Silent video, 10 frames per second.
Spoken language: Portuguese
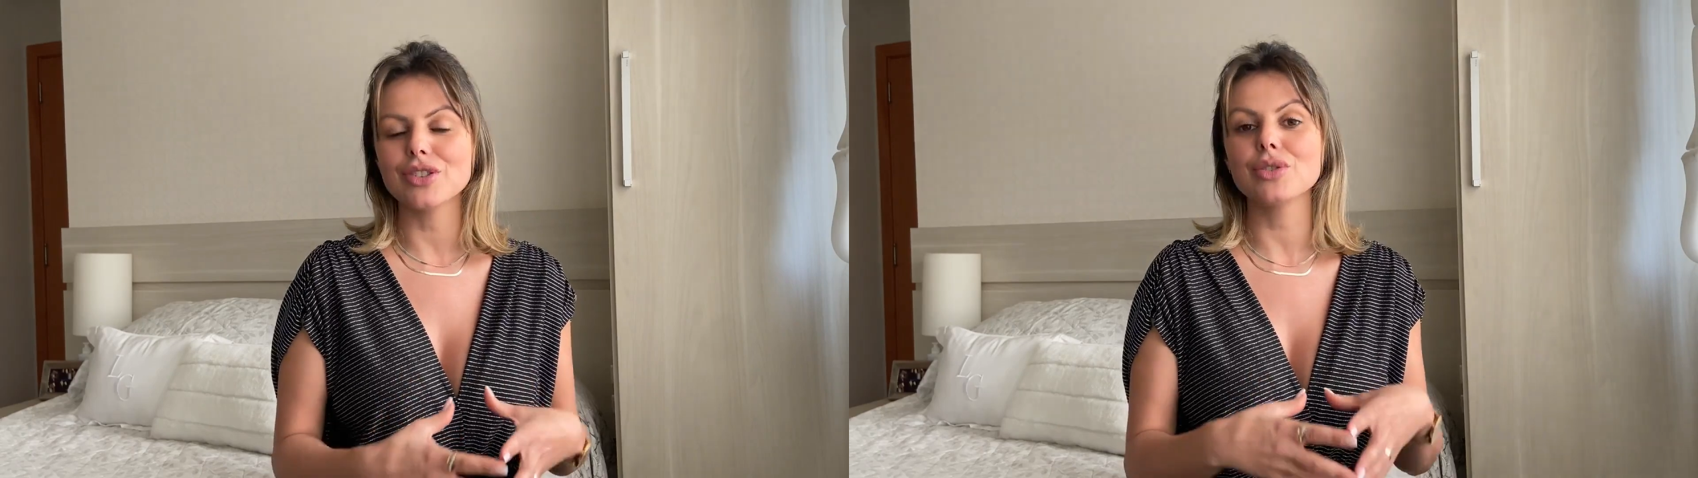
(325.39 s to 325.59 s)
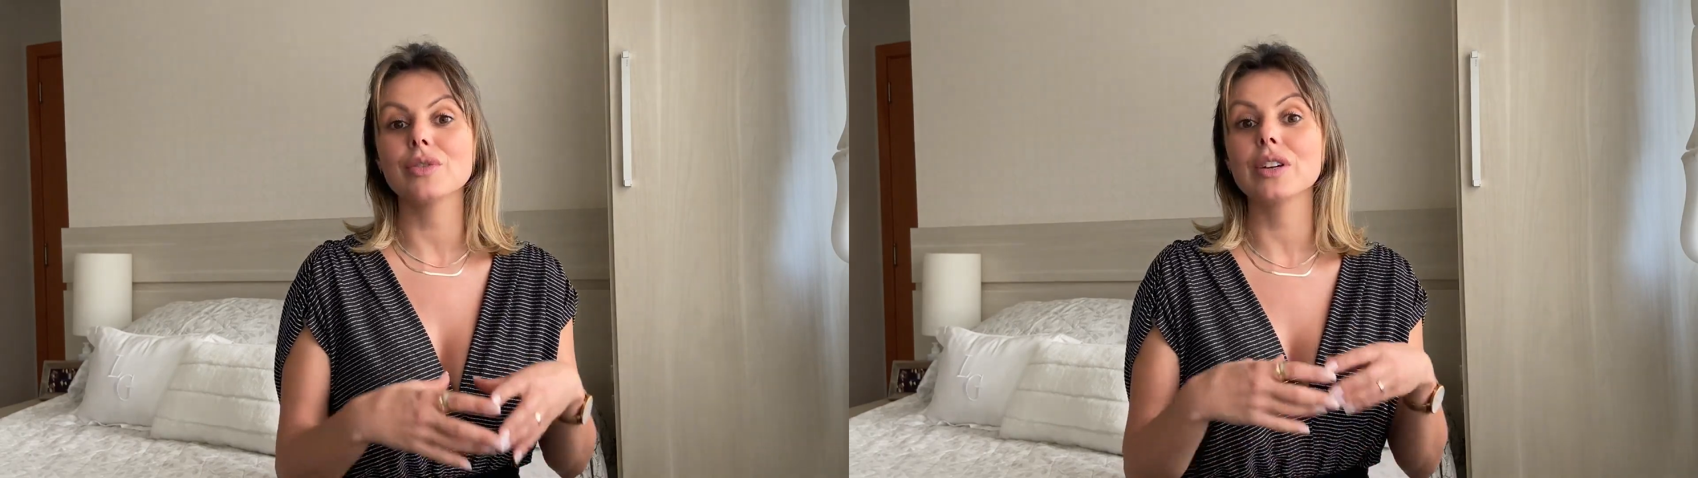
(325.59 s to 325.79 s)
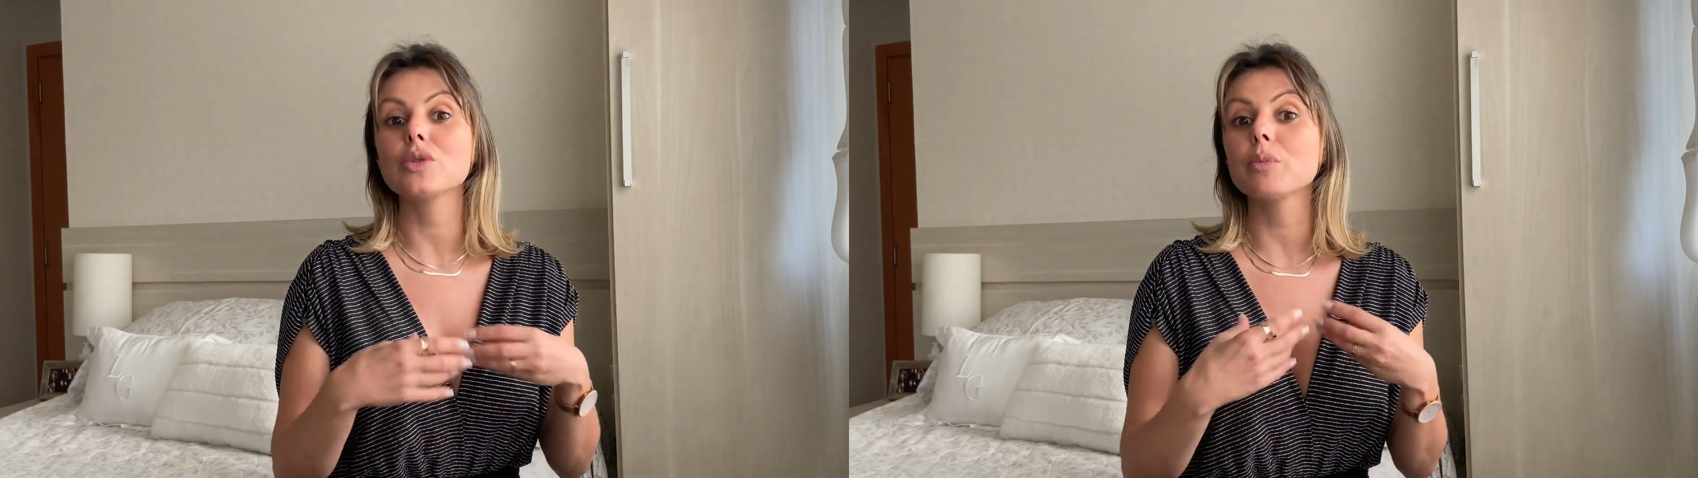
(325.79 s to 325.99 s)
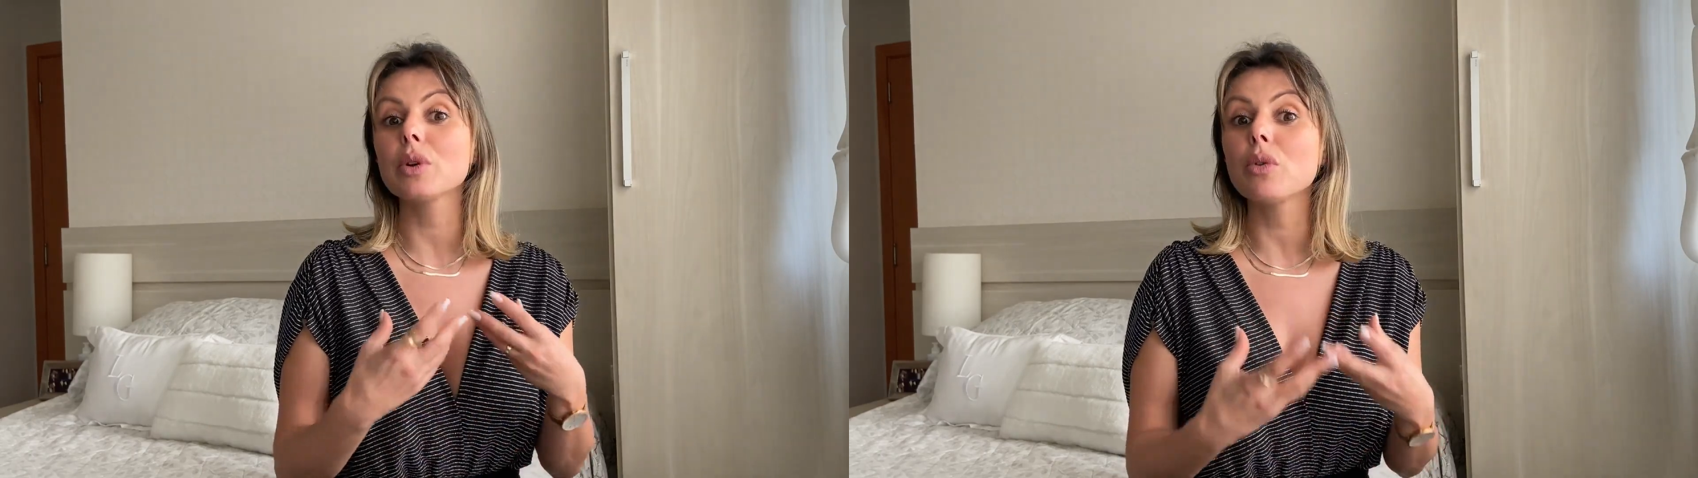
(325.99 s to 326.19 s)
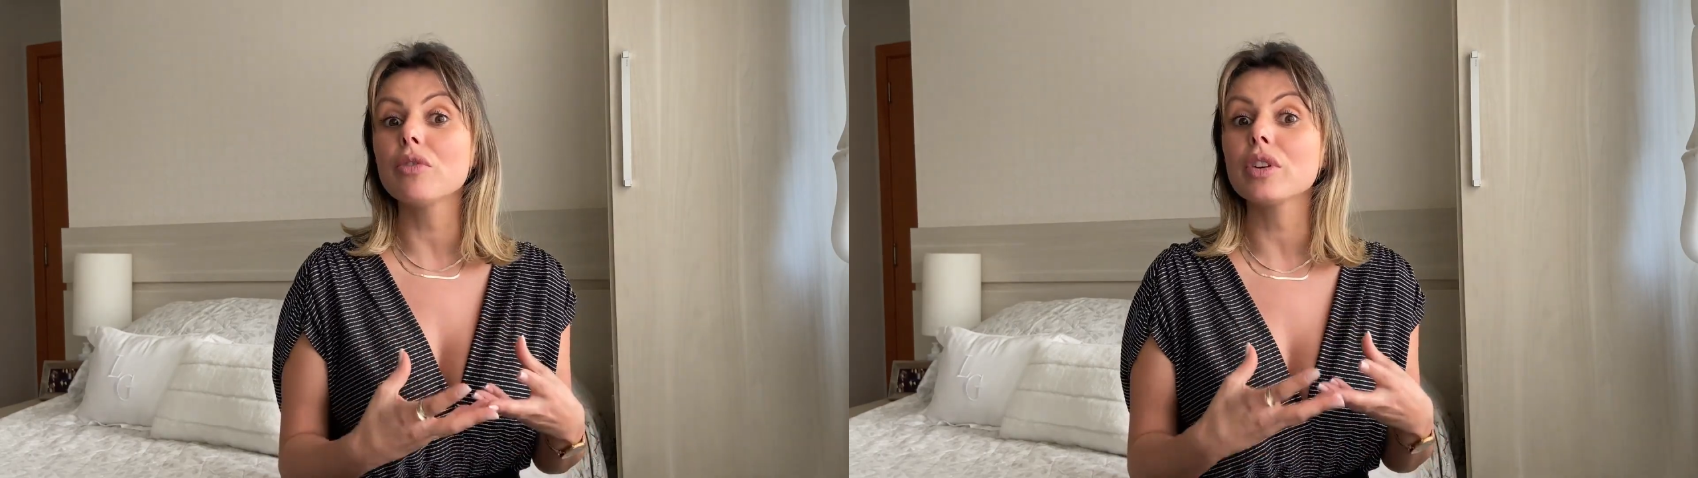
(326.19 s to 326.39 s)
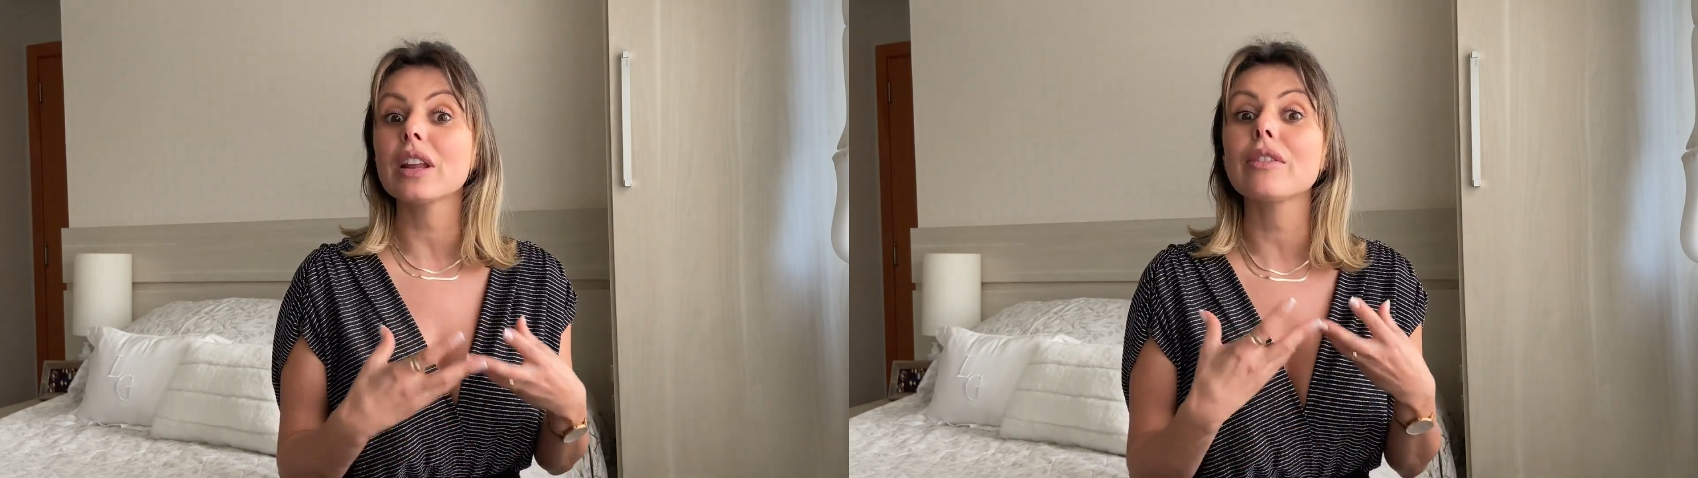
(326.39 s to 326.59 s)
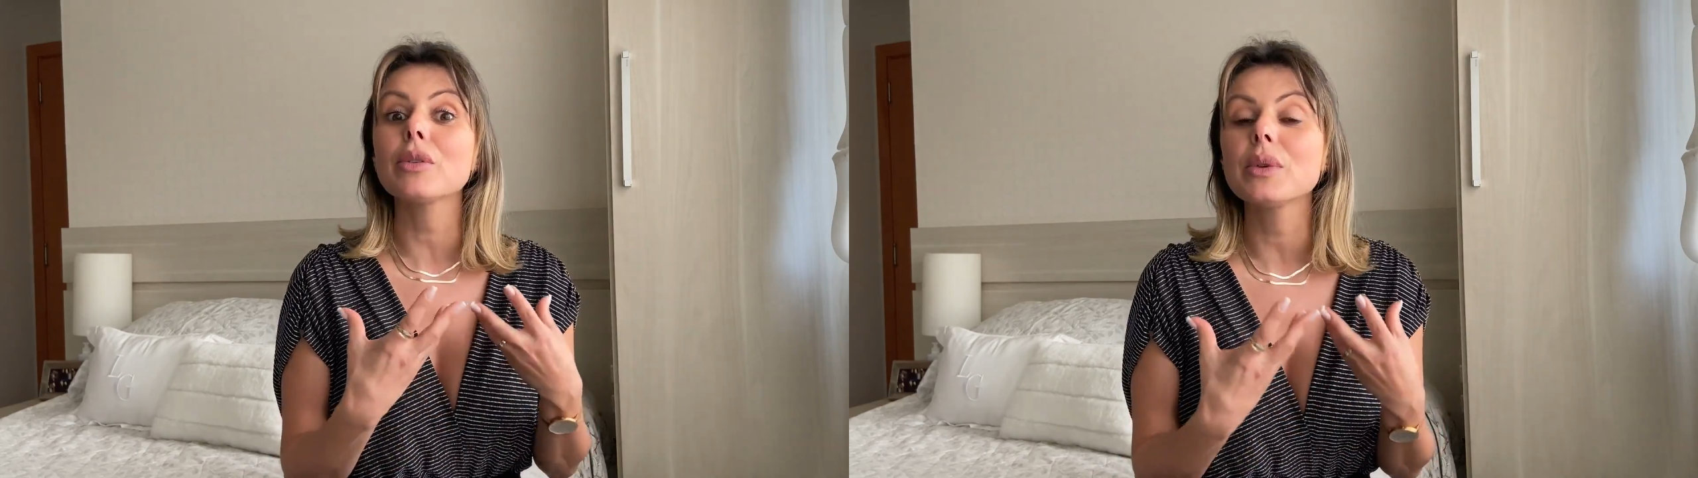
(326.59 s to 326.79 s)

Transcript: a gente fica super confortável